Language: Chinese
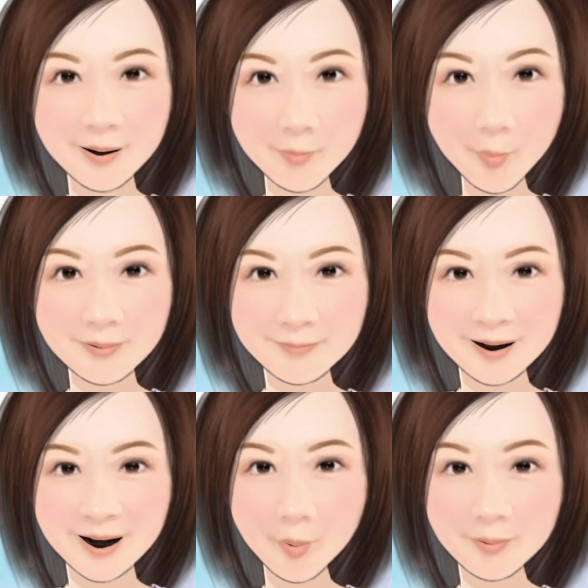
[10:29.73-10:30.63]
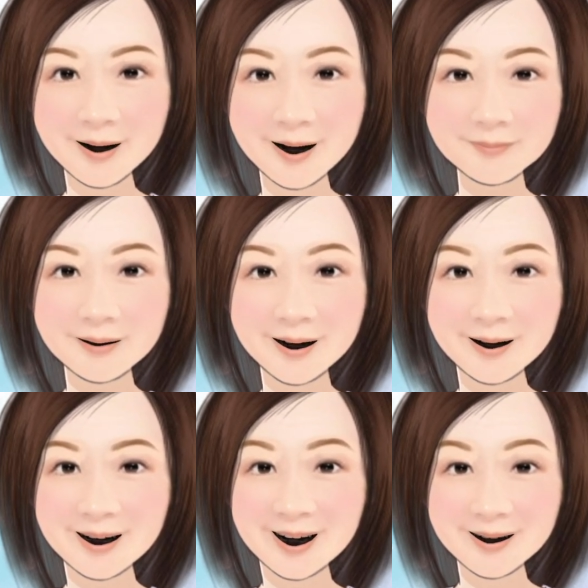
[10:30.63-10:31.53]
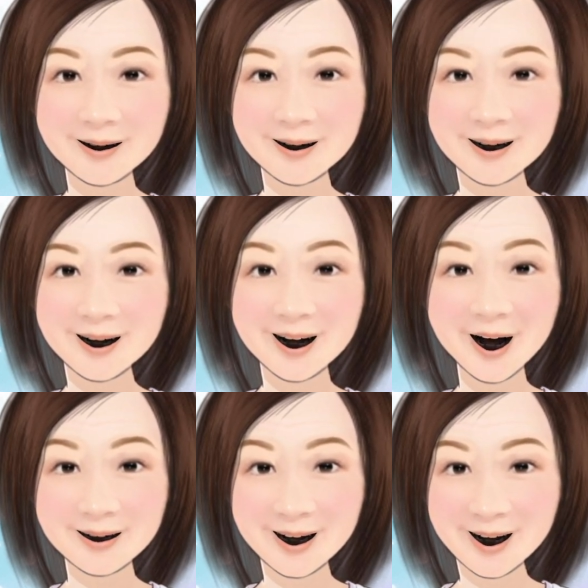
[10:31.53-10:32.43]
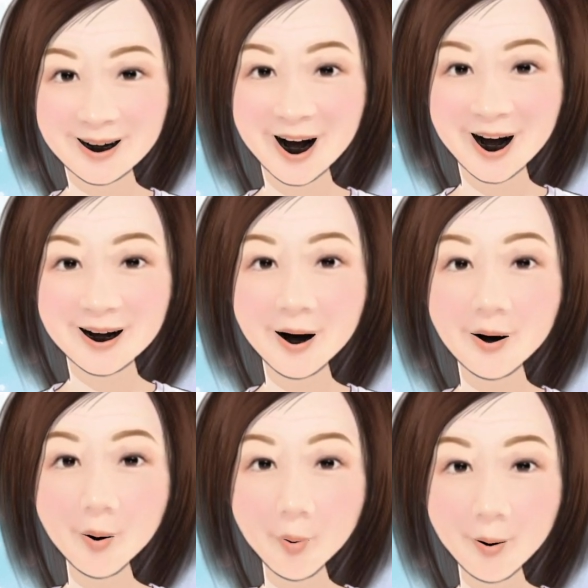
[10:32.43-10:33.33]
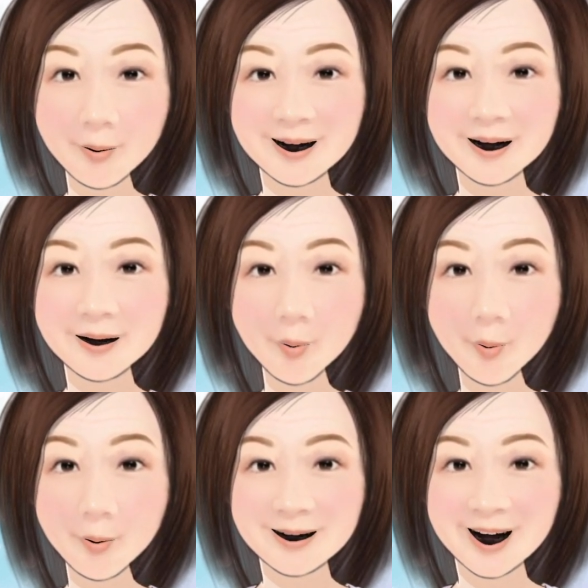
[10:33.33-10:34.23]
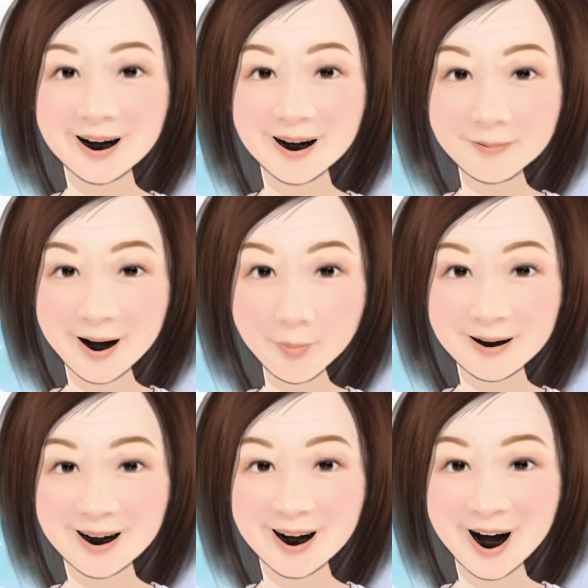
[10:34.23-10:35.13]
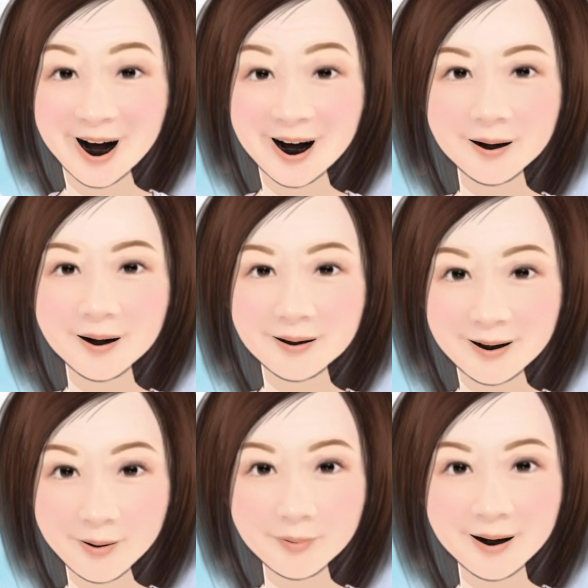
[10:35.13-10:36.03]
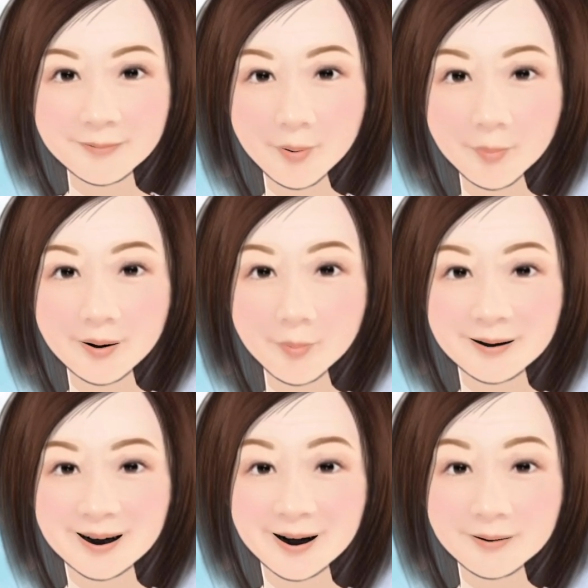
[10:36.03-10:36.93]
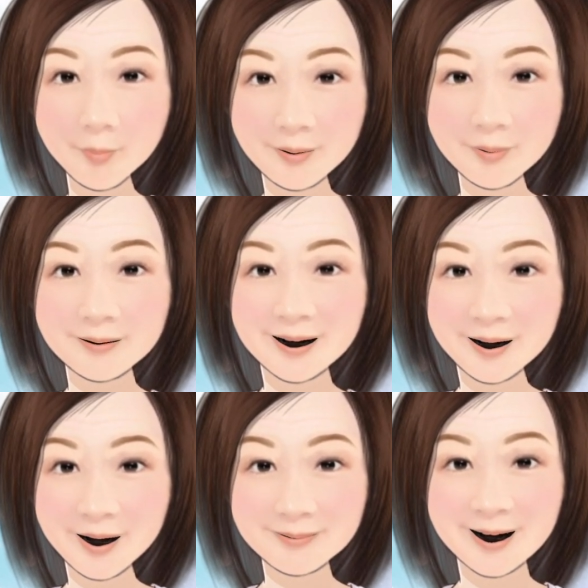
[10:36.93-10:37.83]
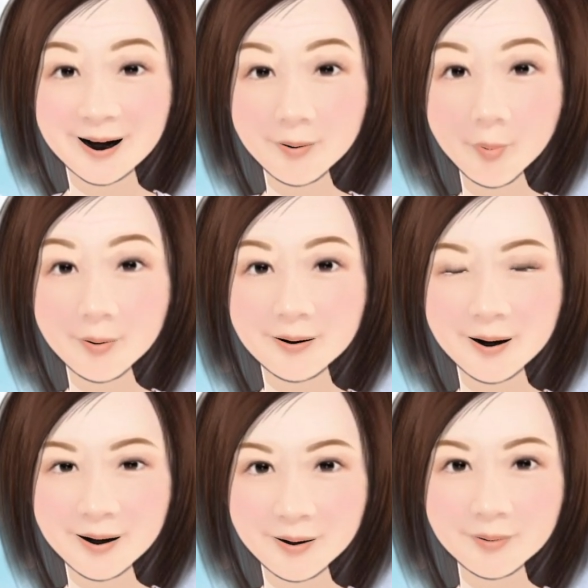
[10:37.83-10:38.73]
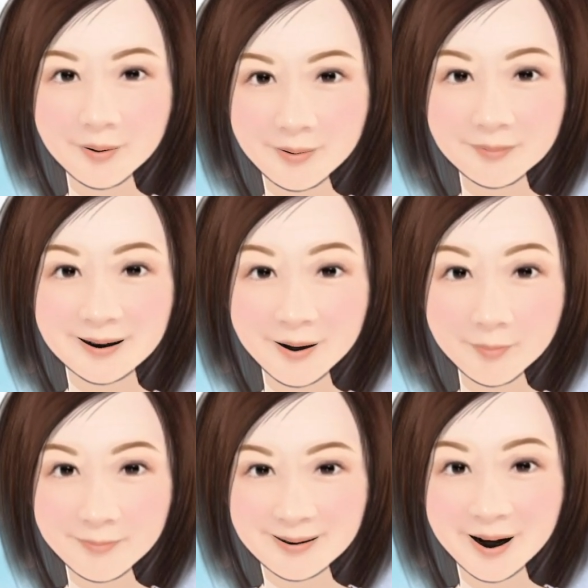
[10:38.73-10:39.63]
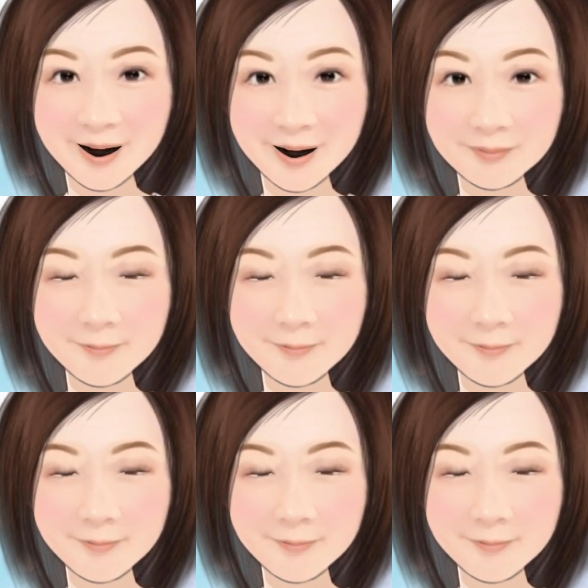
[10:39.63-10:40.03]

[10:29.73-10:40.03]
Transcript: 膜塑形片属于高风险的第三等级医疗器材，对于近视度数在四百度以下、散光一百五十度以下的学童青少年来说，使用效果比较好。